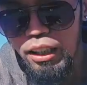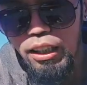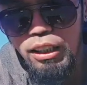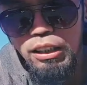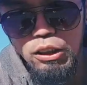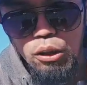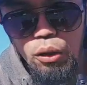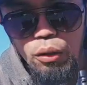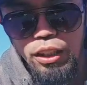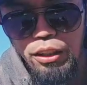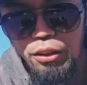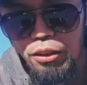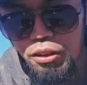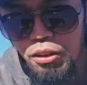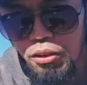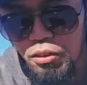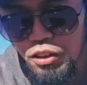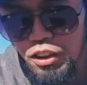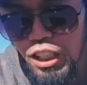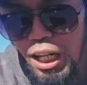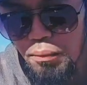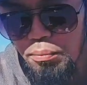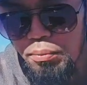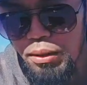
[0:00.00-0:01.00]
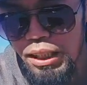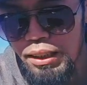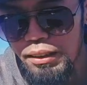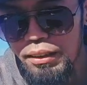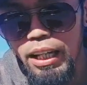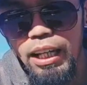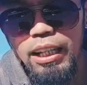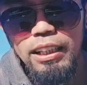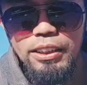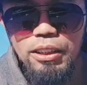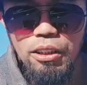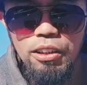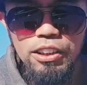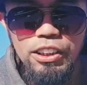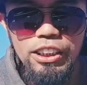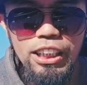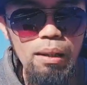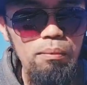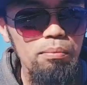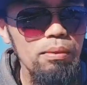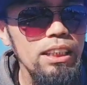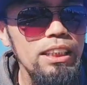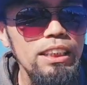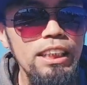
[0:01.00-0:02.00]
So ito yung job details or
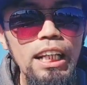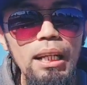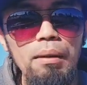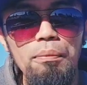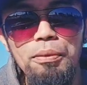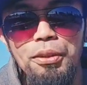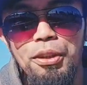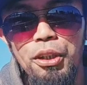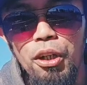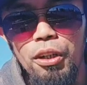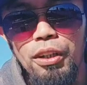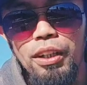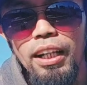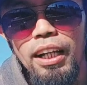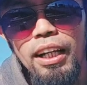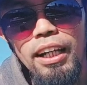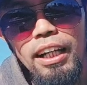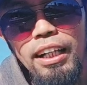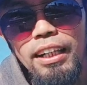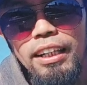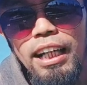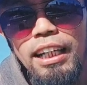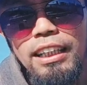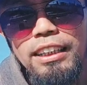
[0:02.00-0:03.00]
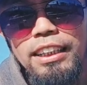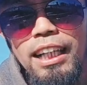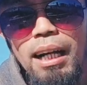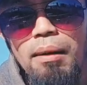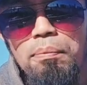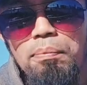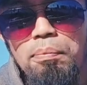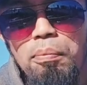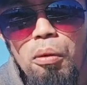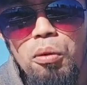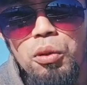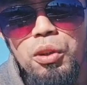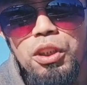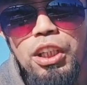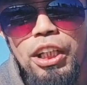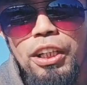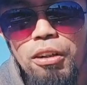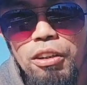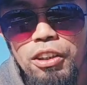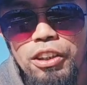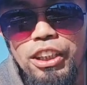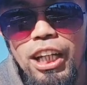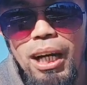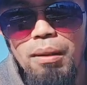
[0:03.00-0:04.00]
job description ng job
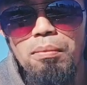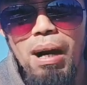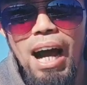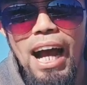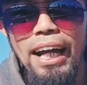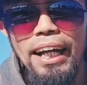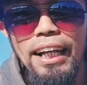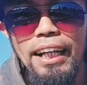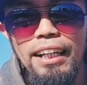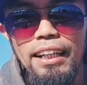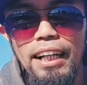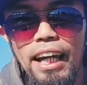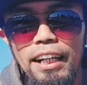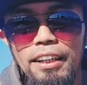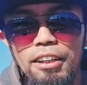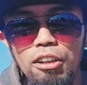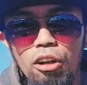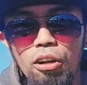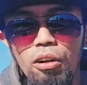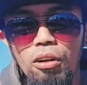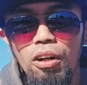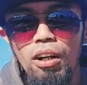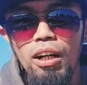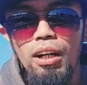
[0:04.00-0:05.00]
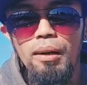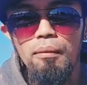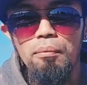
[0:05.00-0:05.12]
posting or job hiring na ito